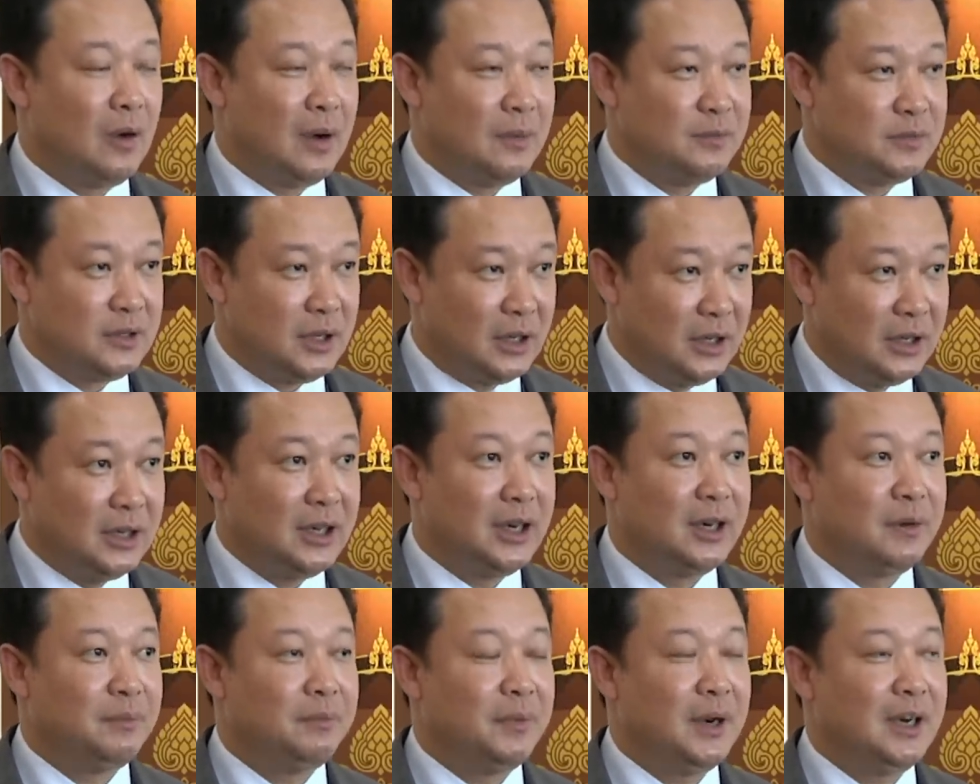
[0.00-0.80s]
ความเจ
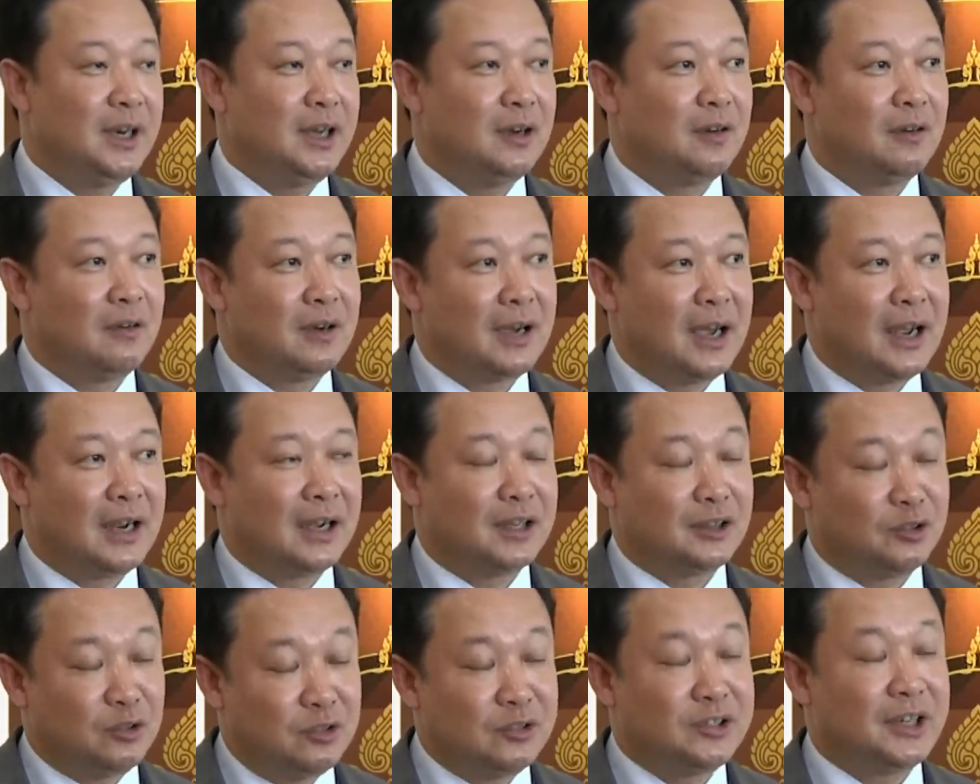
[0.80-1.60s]
ริญเป็นเรื่องของกา
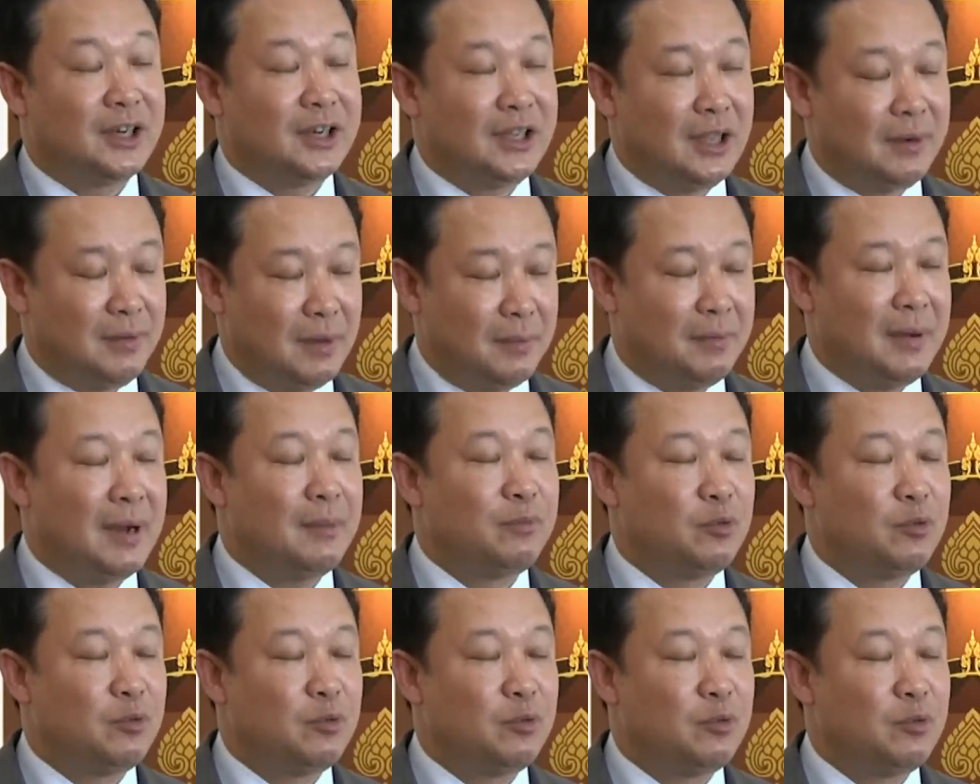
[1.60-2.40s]
รกระตุ้นเศรษฐกิจใน
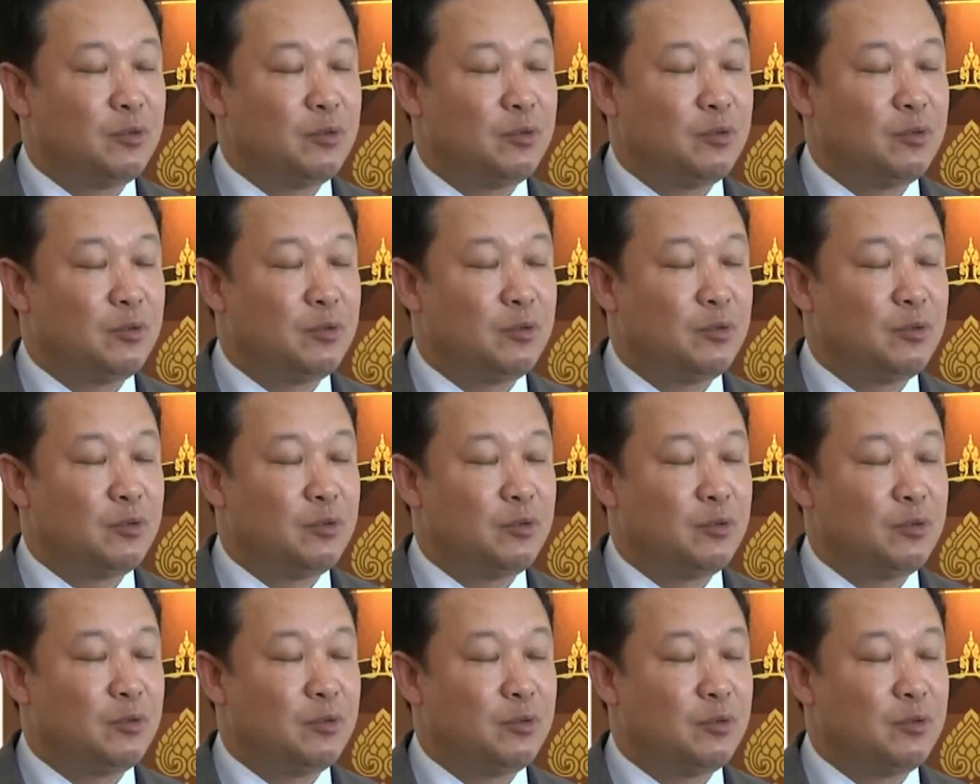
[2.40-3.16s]
ภาพรวมไปด้วยครับ